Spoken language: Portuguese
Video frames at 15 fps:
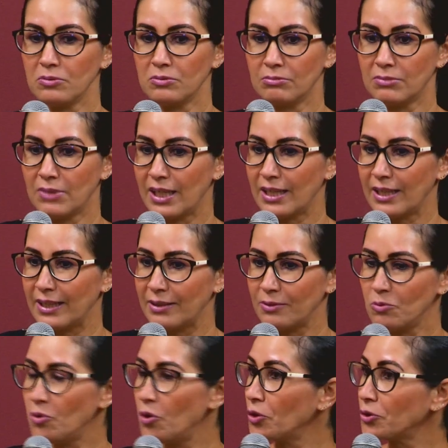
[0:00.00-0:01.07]
uma,
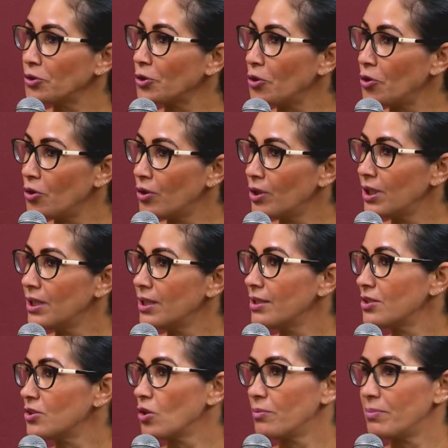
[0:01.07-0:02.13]
um
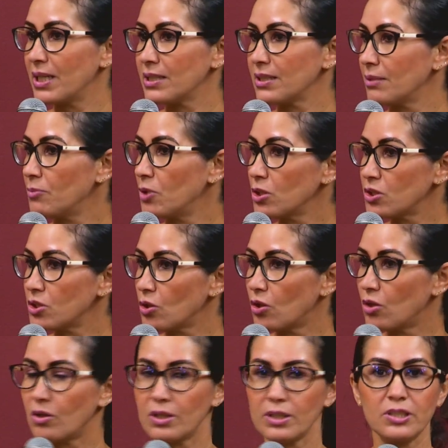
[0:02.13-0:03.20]
controle sobre as
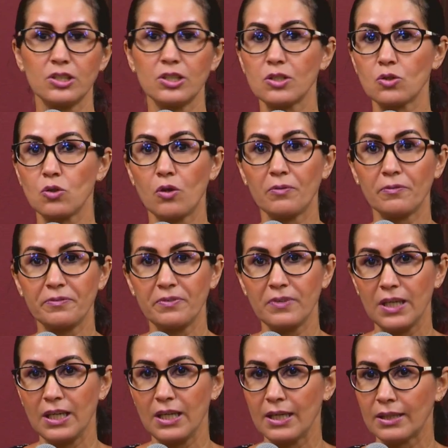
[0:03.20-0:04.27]
emoções,
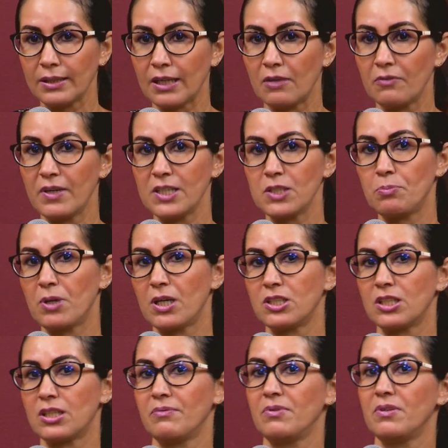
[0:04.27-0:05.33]
desconfia, talvez
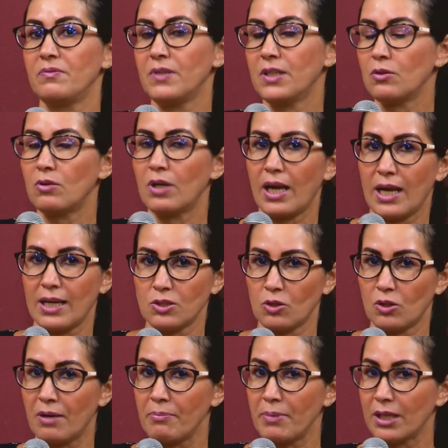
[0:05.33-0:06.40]
pode ter vivido um
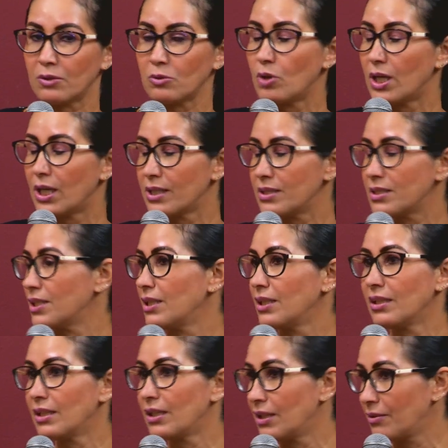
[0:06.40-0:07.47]
relacionamento antes
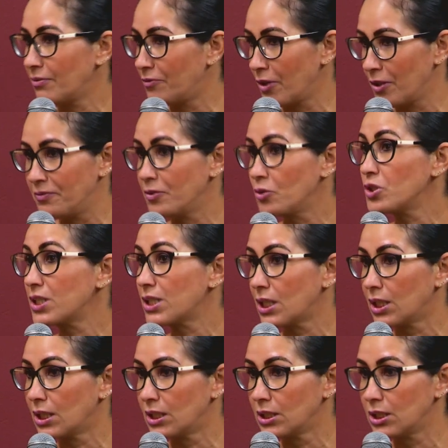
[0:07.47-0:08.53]
que foi
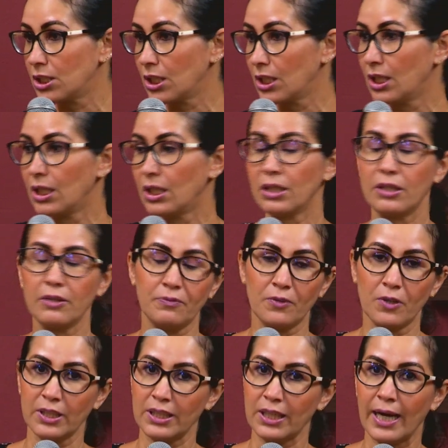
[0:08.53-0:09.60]
frustrante que
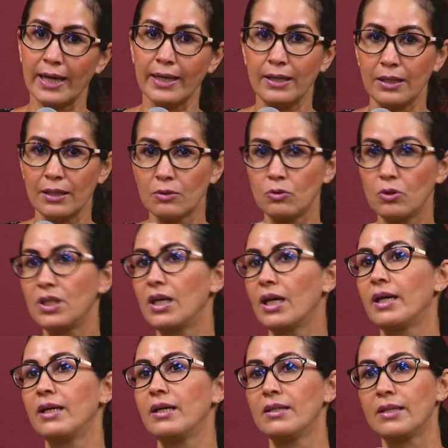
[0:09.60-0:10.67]
foi traído e
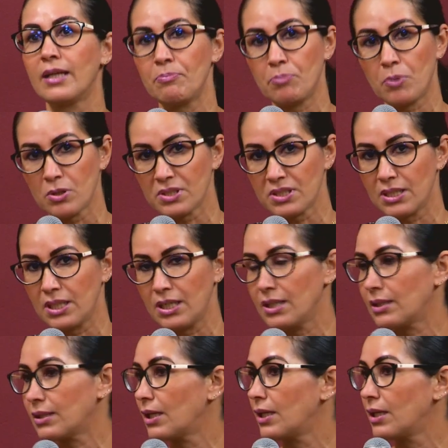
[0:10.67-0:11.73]
que aí
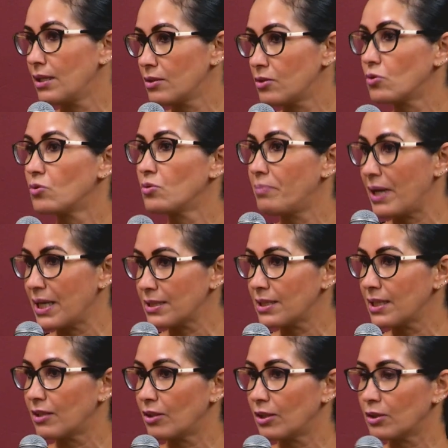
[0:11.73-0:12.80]
deposita isso no
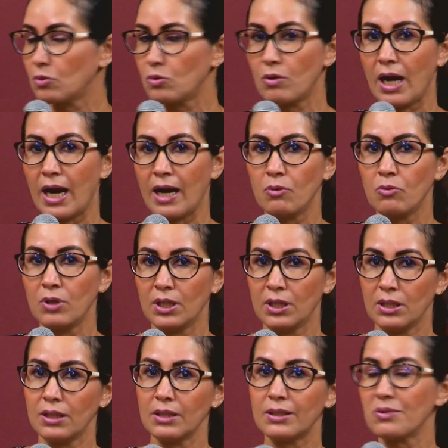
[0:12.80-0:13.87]
parceiro atual.
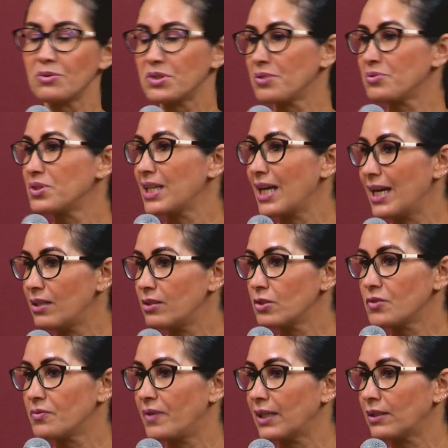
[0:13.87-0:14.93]
Então são
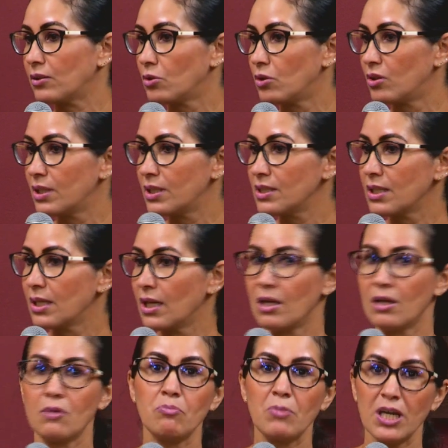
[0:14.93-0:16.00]
sérios fatores,
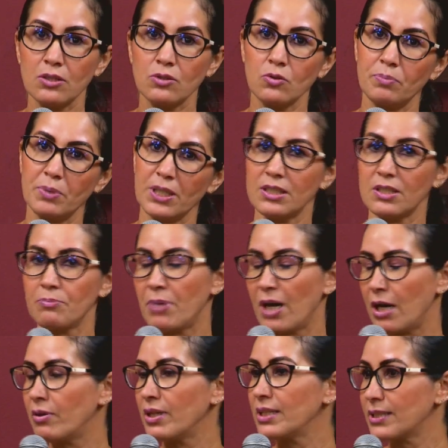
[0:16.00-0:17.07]
mas o
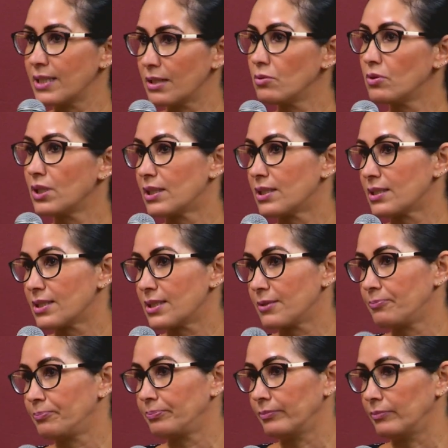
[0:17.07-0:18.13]
principal é a
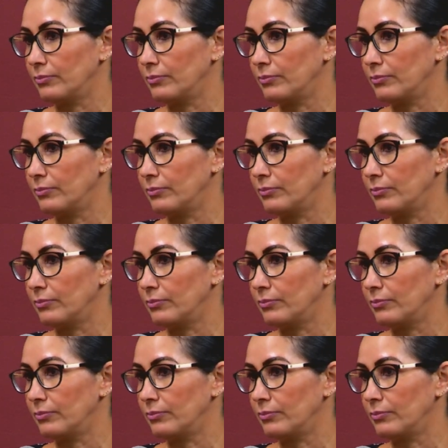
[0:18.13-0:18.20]
insegurança.